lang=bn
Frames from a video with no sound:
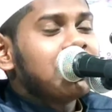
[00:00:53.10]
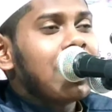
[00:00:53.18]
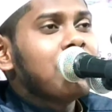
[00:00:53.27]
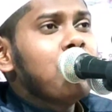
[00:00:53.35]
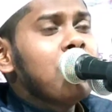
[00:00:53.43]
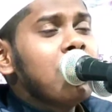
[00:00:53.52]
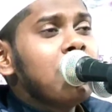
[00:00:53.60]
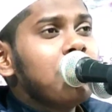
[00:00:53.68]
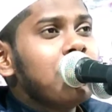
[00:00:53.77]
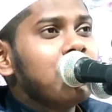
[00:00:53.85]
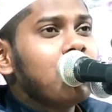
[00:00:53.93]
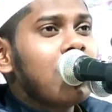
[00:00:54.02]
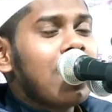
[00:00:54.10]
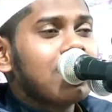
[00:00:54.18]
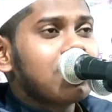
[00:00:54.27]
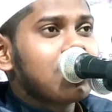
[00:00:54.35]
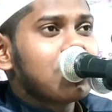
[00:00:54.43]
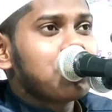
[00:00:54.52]
চাদরের ভিতর
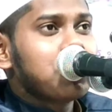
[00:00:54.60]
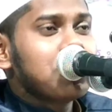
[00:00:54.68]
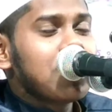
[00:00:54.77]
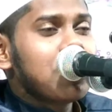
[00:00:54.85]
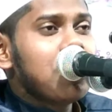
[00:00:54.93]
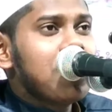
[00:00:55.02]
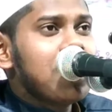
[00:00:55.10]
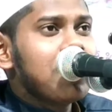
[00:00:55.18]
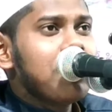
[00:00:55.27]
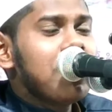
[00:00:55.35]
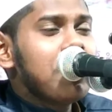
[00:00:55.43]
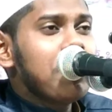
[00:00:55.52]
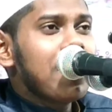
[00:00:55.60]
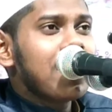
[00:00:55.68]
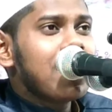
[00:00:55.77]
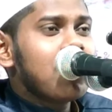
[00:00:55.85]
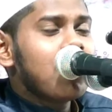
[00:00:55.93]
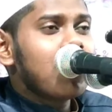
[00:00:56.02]
হাতটা সোজা করে একবার
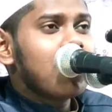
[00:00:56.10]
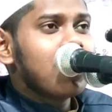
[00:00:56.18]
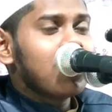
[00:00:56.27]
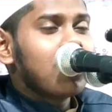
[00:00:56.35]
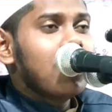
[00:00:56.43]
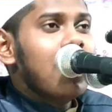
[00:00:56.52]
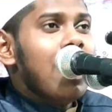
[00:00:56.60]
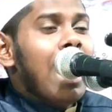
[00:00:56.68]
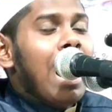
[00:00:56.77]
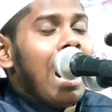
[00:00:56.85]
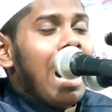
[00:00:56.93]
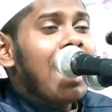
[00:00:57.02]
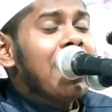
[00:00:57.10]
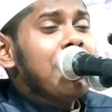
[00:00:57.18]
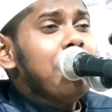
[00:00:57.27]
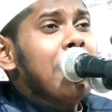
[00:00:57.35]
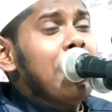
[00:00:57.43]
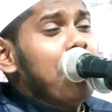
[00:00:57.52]
বেকা করে
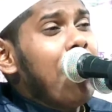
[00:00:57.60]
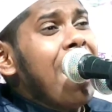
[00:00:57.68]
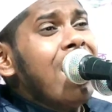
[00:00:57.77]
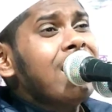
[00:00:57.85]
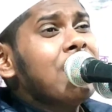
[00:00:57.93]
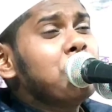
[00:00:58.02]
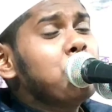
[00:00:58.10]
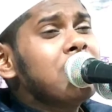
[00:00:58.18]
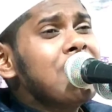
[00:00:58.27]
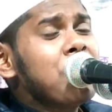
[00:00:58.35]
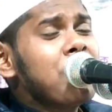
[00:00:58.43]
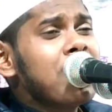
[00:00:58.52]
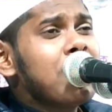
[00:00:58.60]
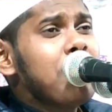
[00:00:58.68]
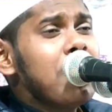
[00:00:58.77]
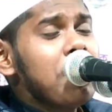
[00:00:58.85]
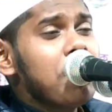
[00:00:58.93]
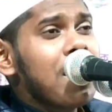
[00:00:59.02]
আরেকবার পাটা সোজা করে
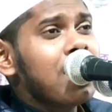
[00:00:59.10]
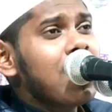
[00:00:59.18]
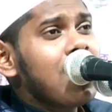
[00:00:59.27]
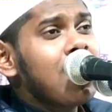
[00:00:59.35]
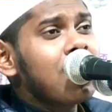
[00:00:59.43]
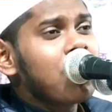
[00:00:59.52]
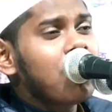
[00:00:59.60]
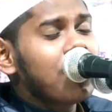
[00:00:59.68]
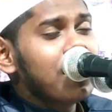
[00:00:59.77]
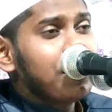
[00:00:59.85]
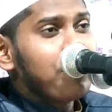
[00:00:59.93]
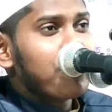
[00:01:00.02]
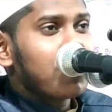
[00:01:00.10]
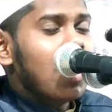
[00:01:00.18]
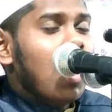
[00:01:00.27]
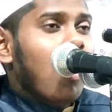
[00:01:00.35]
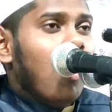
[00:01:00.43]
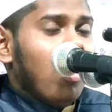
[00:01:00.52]
একবার বেকা করে
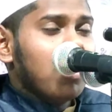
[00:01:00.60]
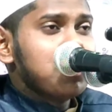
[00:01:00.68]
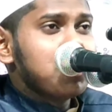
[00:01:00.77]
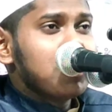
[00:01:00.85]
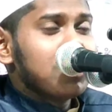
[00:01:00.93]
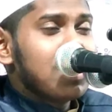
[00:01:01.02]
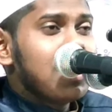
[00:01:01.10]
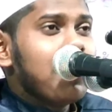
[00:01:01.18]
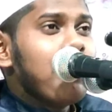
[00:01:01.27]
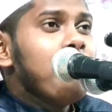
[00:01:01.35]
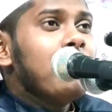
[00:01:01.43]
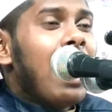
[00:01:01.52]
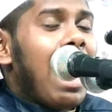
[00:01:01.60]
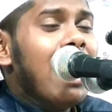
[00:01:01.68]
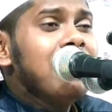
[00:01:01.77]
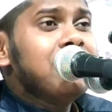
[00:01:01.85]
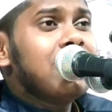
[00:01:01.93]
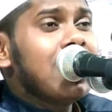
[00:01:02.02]
হজরতে
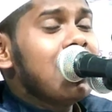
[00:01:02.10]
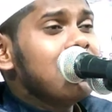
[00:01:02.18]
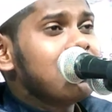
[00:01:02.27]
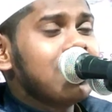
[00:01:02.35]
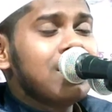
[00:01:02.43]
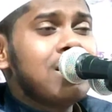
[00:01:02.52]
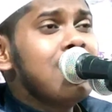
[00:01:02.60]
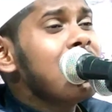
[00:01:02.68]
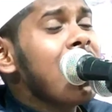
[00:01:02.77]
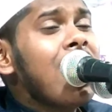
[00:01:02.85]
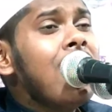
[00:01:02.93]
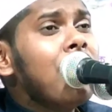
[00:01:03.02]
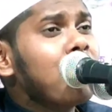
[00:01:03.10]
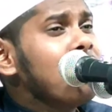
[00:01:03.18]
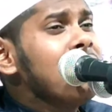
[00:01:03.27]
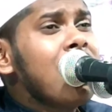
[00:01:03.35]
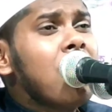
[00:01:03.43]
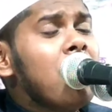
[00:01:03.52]
আয়সা সিদ্দিকা
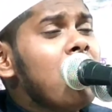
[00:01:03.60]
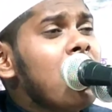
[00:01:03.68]
রদি